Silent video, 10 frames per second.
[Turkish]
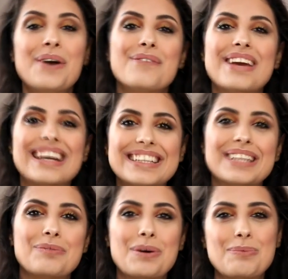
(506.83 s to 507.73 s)
ve
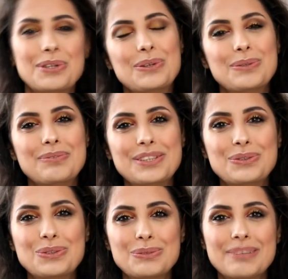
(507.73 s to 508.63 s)
kanalıma abone olmayı
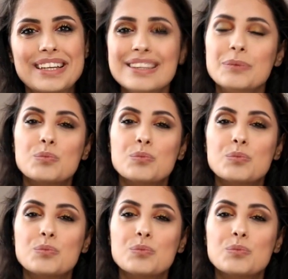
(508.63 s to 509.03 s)
unutmayın.